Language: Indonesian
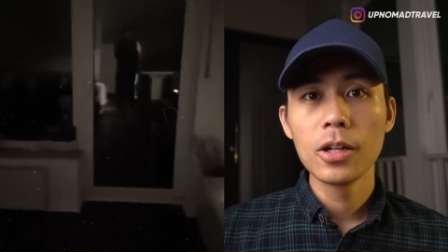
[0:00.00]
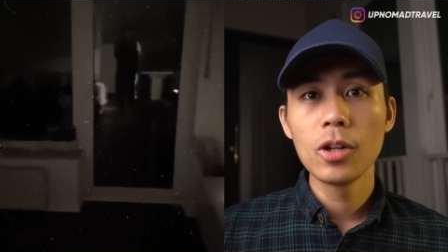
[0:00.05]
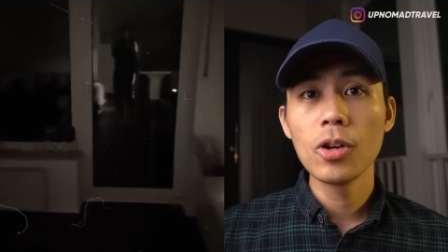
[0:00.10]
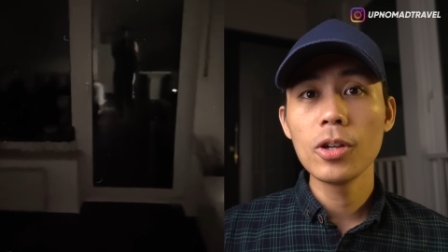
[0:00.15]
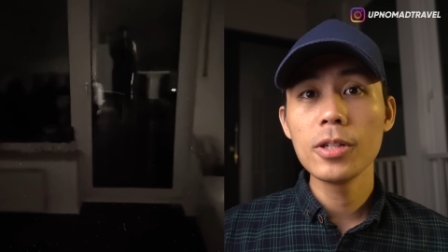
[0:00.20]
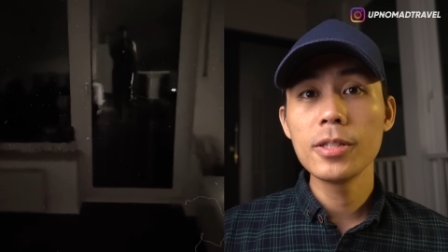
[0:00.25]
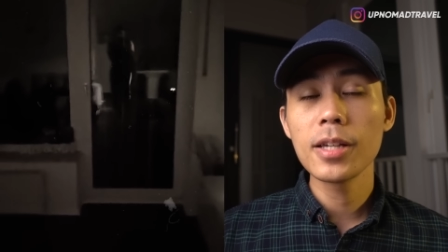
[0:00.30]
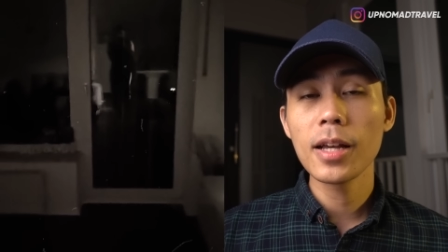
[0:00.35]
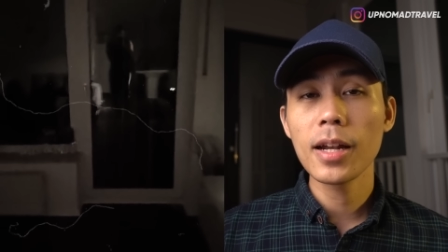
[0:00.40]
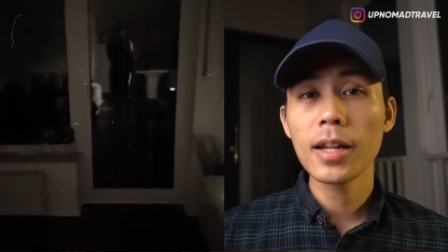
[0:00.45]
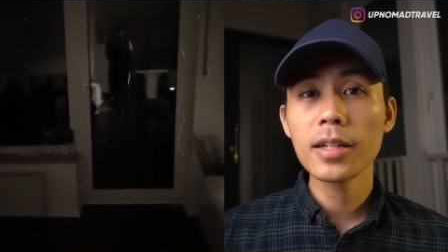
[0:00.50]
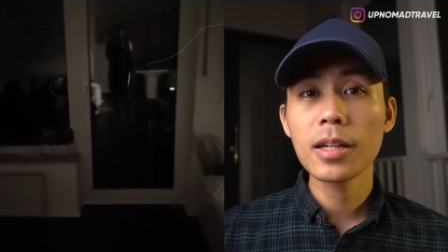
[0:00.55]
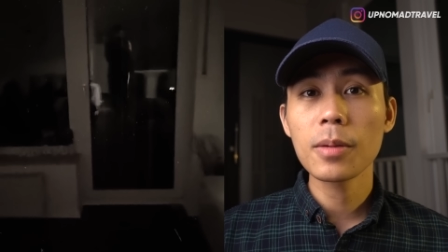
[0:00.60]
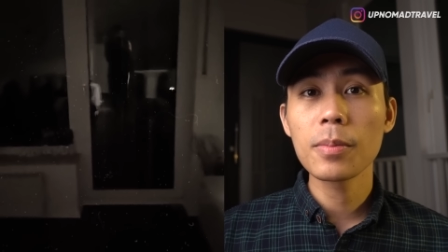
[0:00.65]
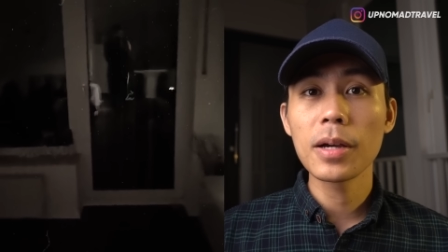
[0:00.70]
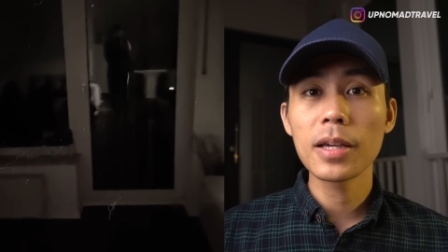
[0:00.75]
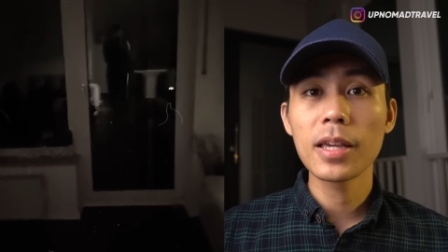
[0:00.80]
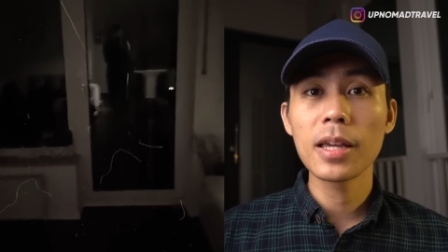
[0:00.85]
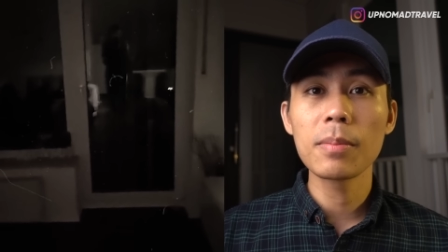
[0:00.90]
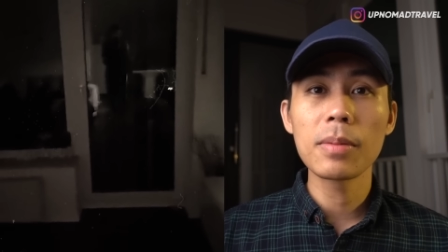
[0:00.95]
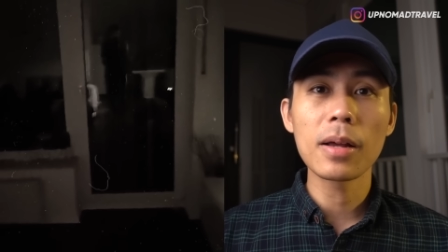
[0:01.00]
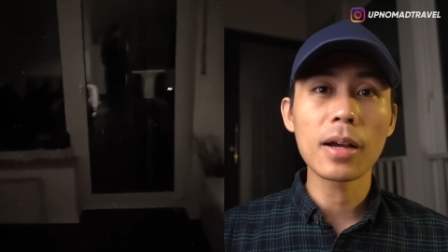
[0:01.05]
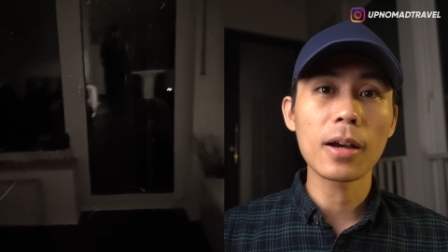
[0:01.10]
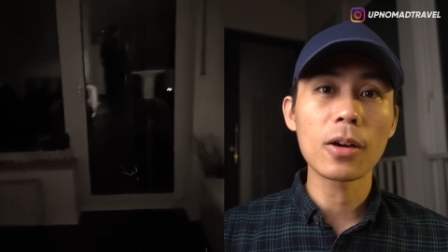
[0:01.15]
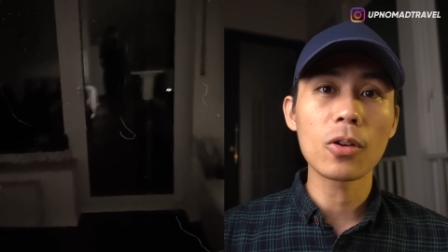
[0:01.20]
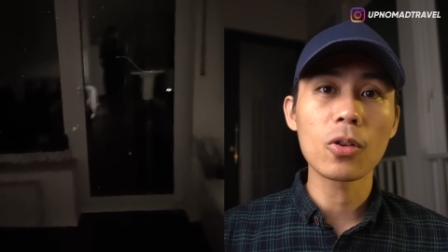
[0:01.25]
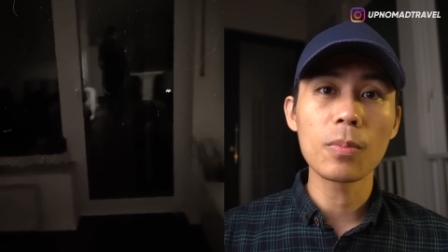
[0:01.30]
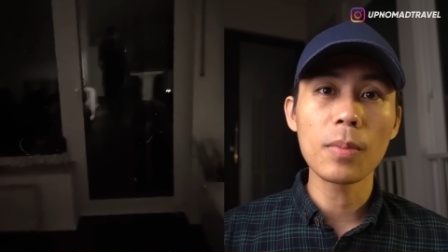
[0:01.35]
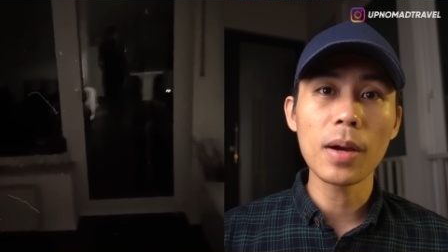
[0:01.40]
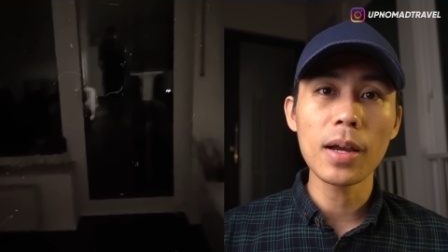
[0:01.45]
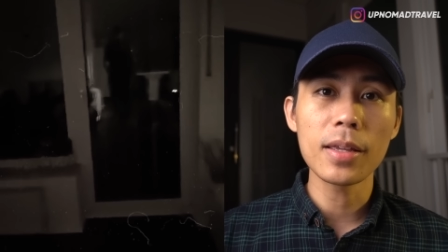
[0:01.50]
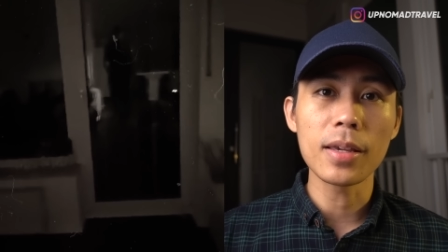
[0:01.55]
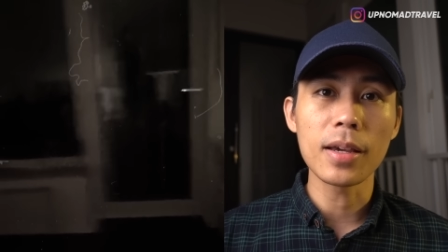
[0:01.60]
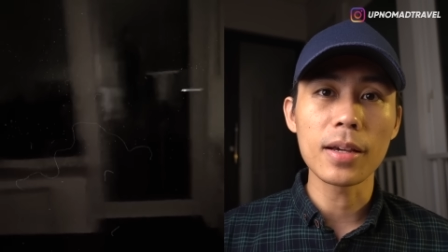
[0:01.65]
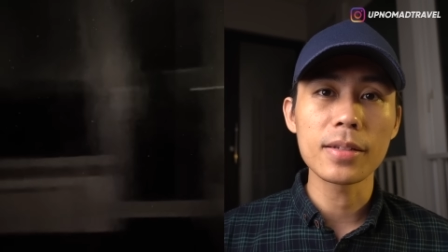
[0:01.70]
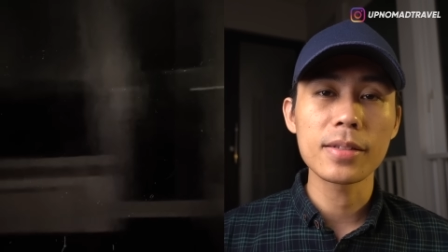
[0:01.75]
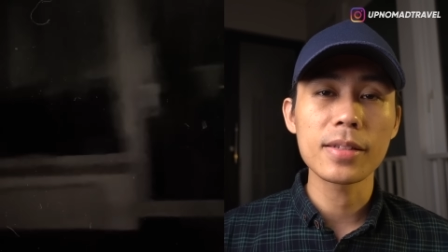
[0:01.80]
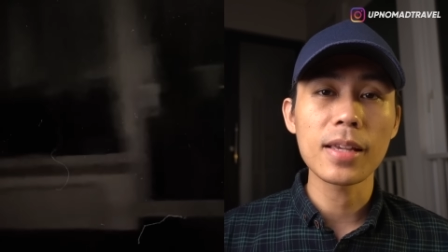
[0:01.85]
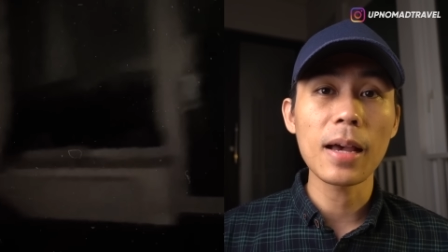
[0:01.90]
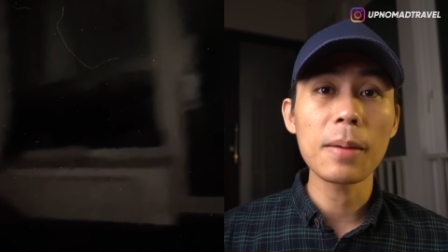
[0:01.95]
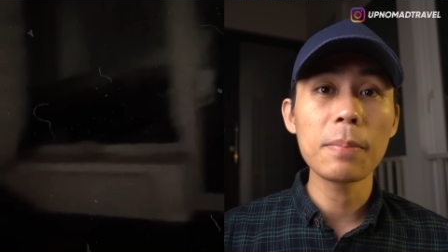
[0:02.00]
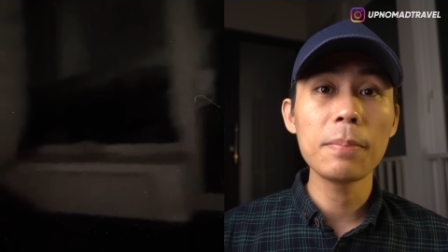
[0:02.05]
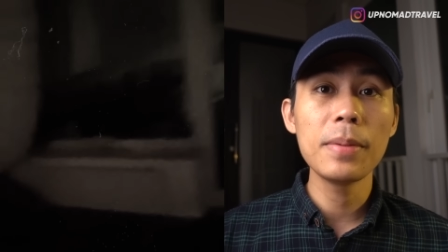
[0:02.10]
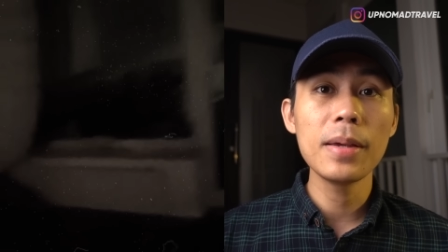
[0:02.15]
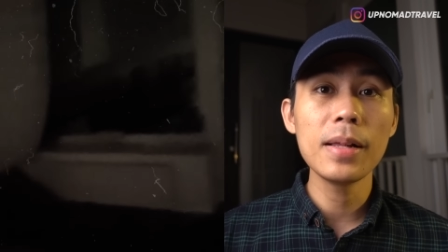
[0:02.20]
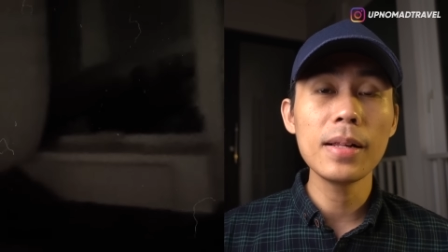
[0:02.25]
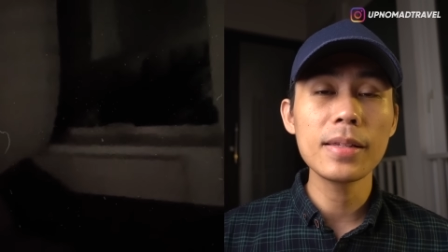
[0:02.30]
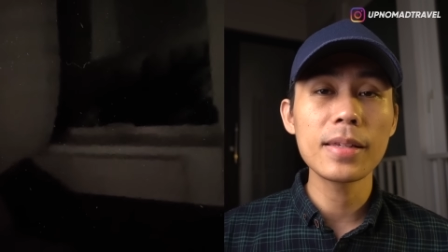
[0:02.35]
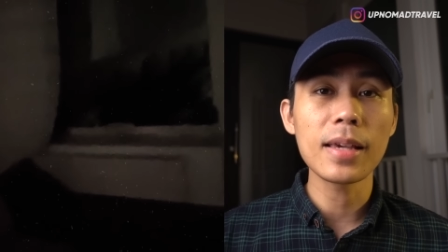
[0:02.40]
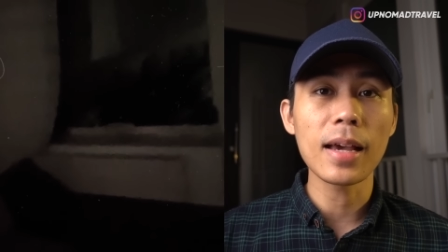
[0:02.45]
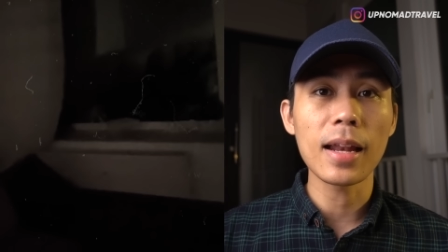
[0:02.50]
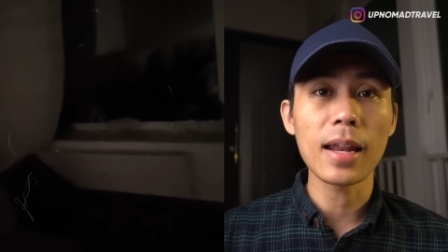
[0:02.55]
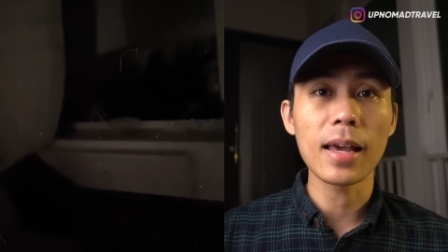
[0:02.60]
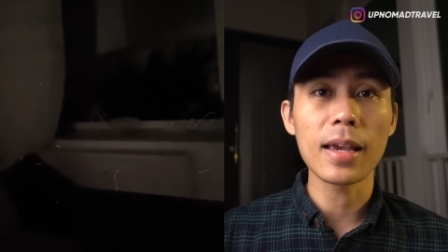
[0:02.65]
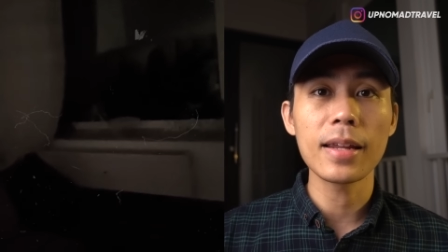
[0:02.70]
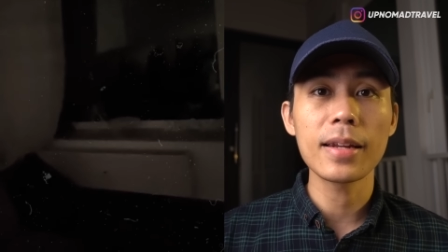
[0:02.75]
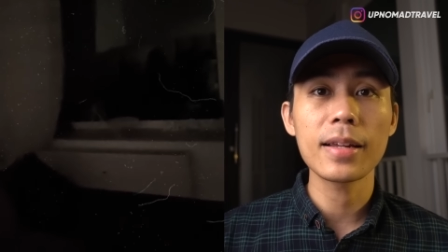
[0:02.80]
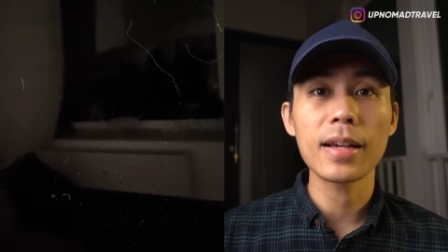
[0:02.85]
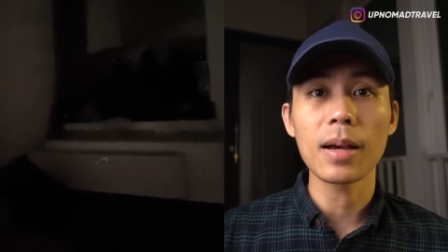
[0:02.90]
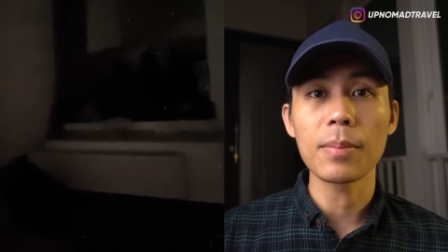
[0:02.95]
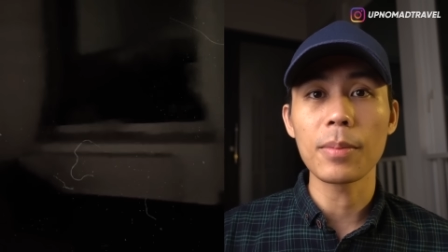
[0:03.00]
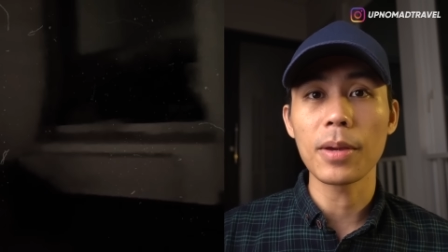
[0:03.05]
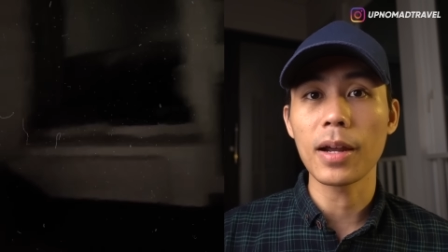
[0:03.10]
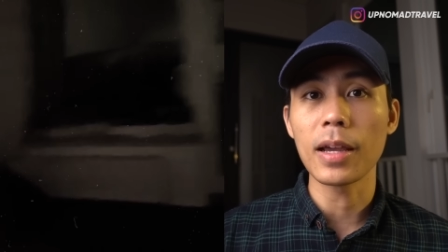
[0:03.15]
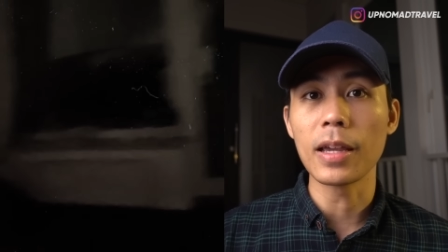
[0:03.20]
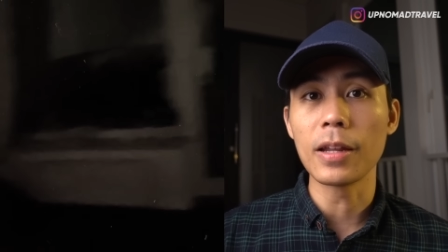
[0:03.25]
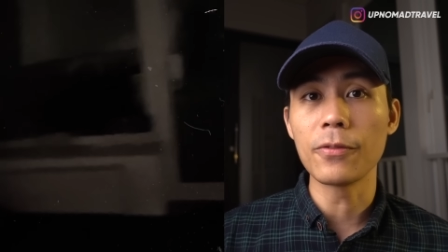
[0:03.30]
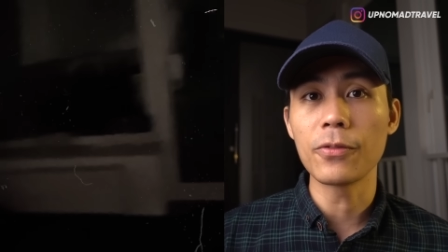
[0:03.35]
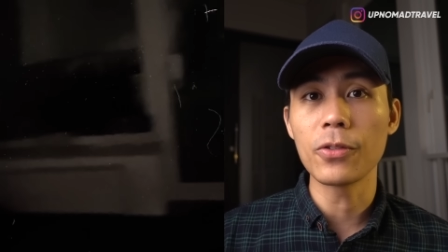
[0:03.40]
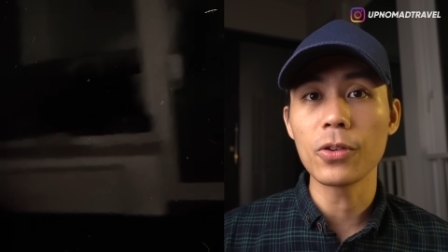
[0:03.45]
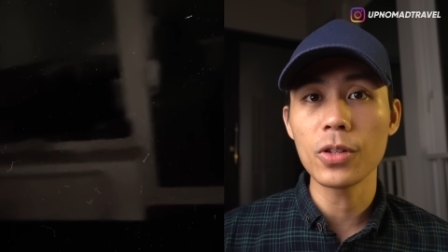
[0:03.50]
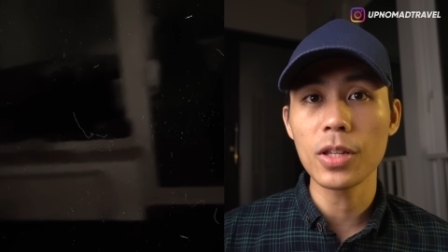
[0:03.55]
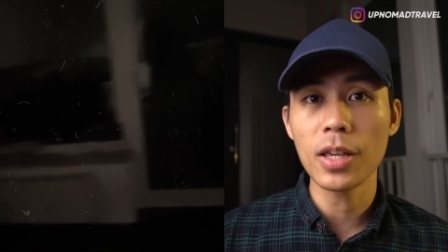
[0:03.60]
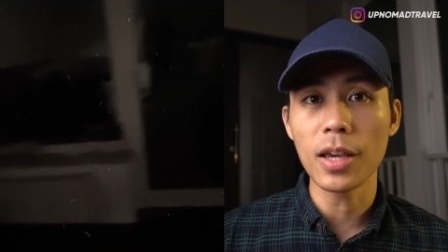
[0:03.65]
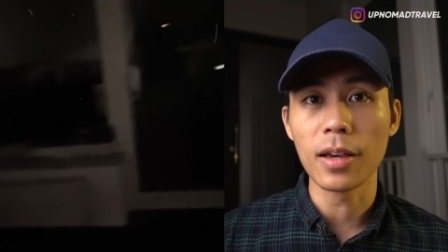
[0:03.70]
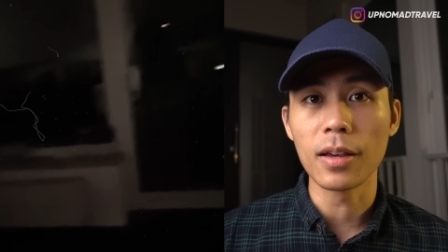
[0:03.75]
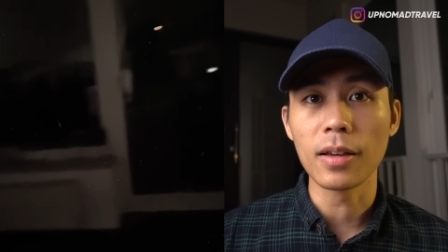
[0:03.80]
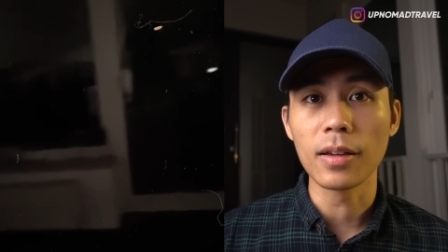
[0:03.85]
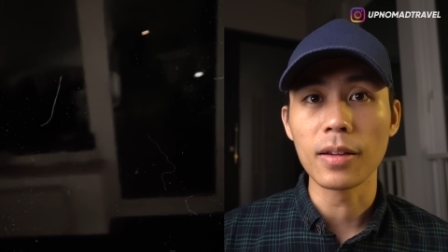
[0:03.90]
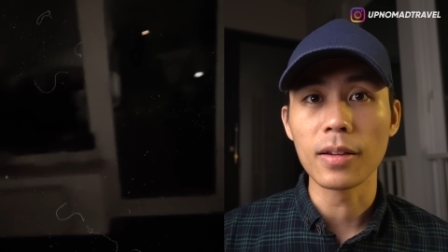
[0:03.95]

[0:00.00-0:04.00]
Doi jalan ke bagian belakang rumahnya sambil nyalain kamera handphonenya.